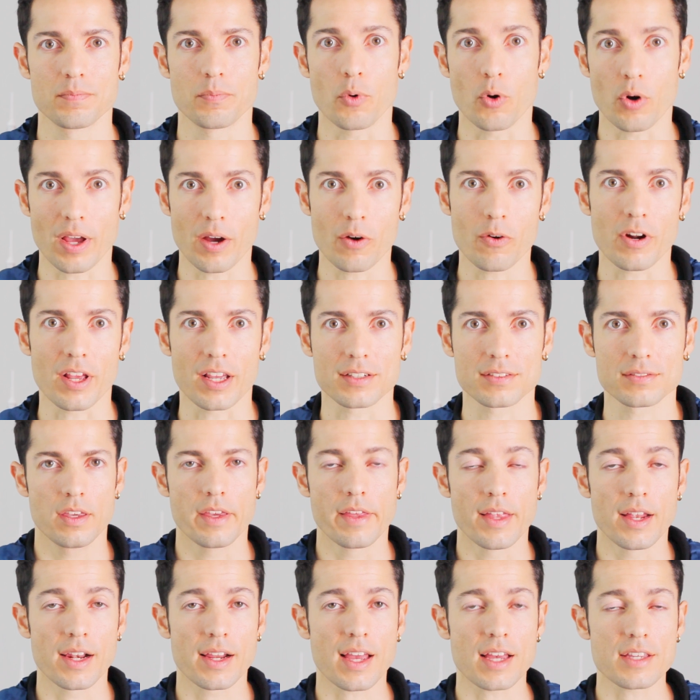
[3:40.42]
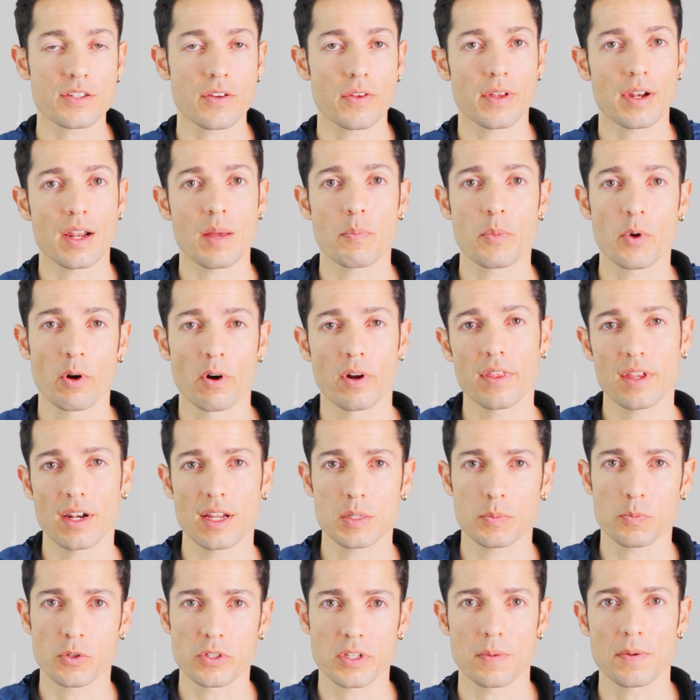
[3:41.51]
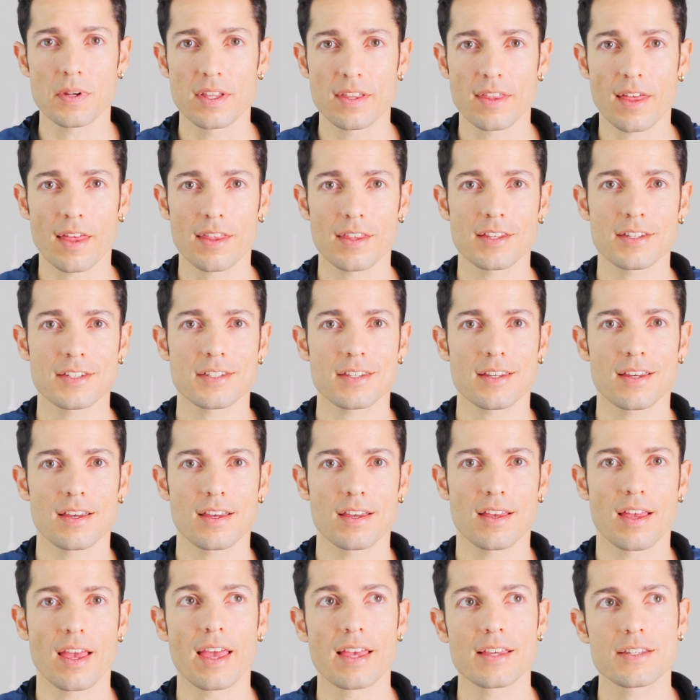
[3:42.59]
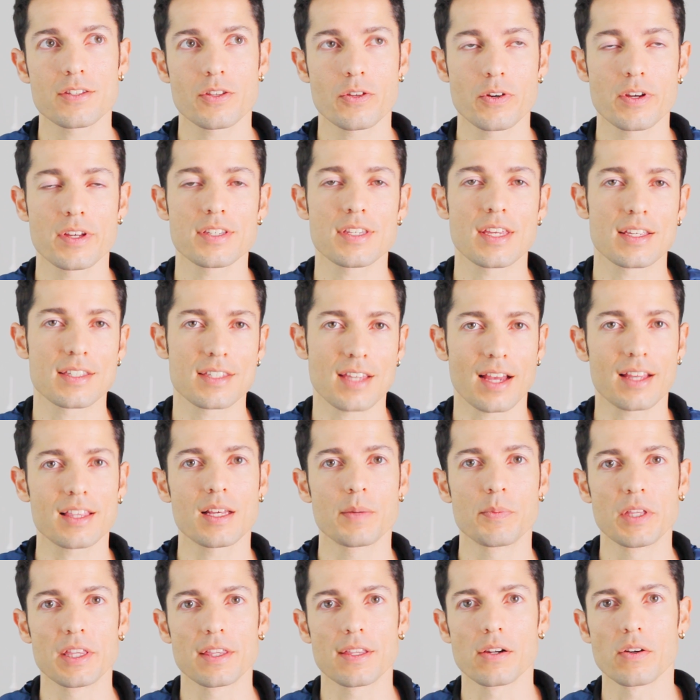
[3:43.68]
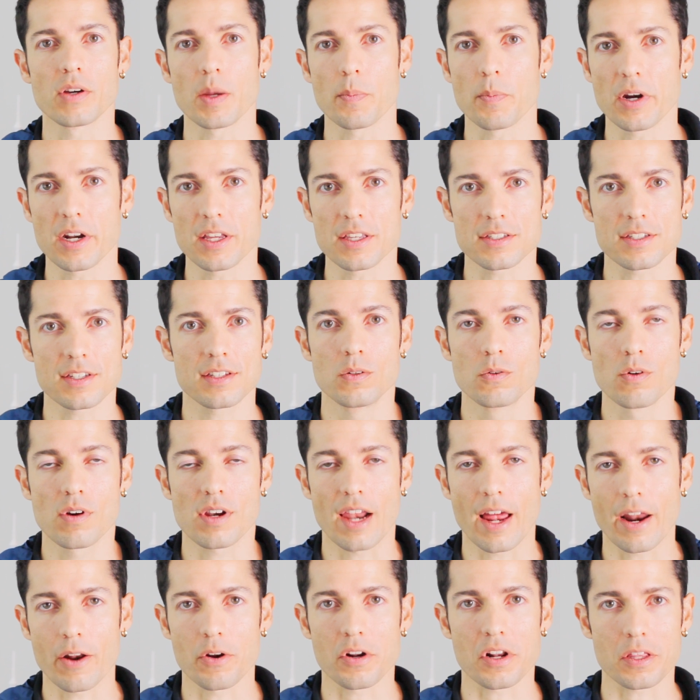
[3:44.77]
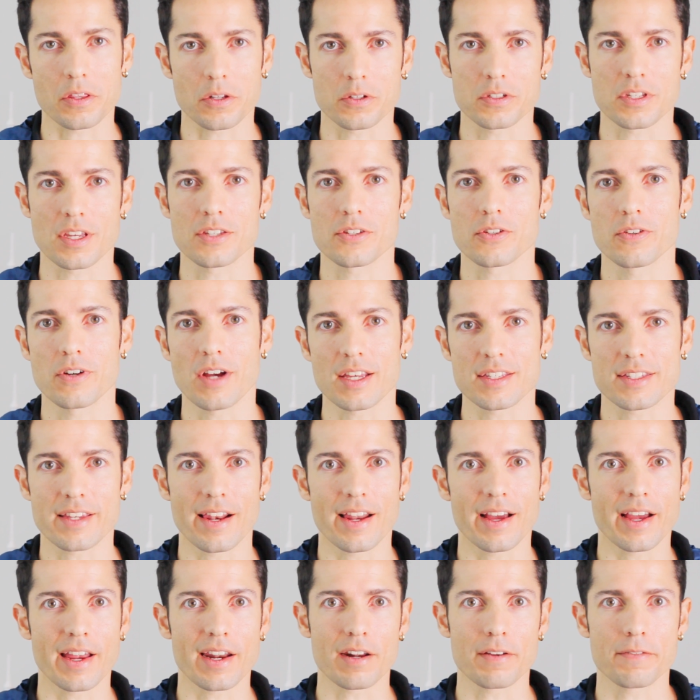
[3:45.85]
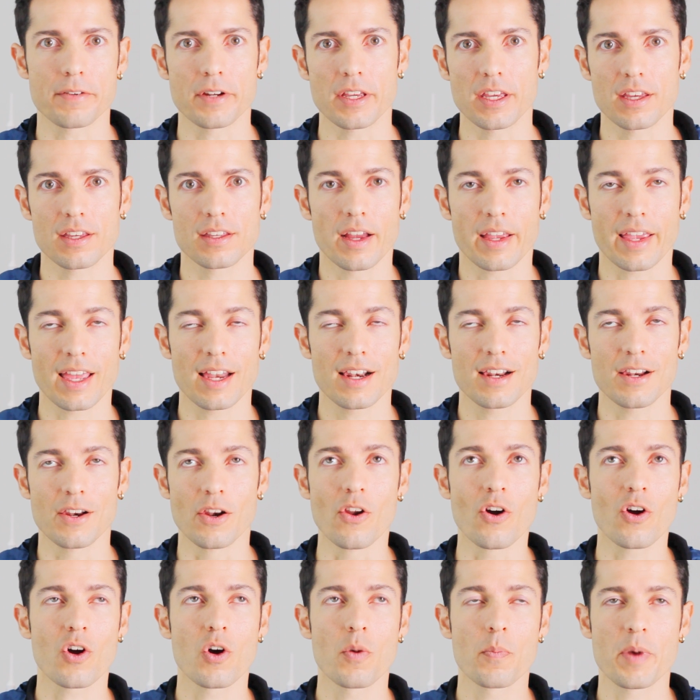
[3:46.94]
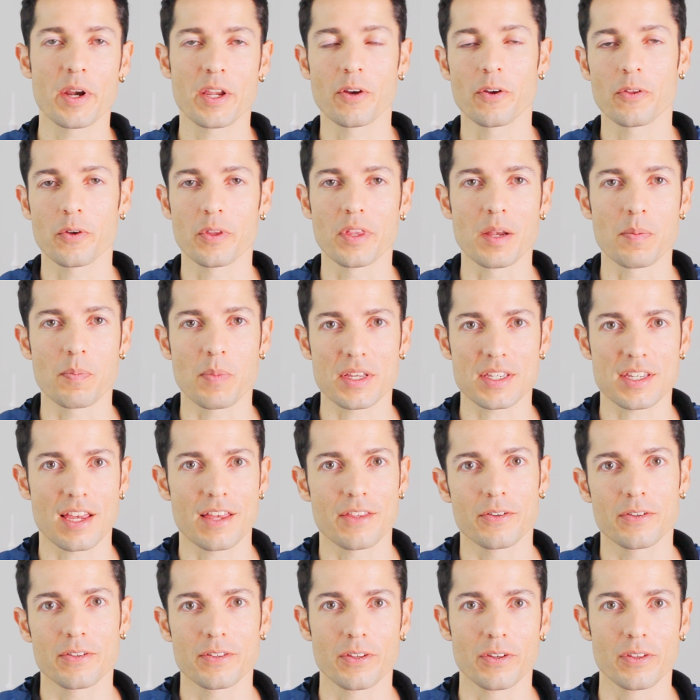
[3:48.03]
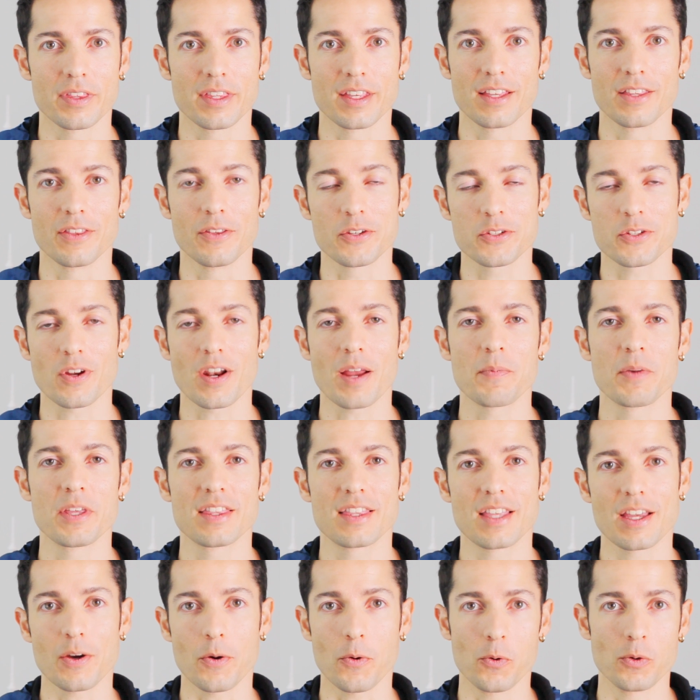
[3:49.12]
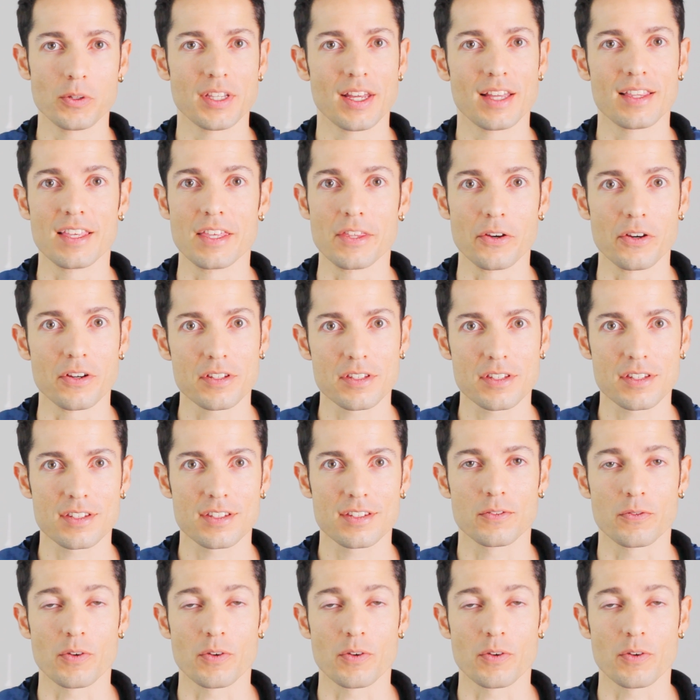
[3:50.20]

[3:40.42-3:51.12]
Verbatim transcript: Por ahora. Y en el caso de la peor de las posibilidades, esto es exactamente lo que parece, un claro retroceso hacia la Guerra Fría. Aquel loco periodo en el pasado donde no solamente una ni dos,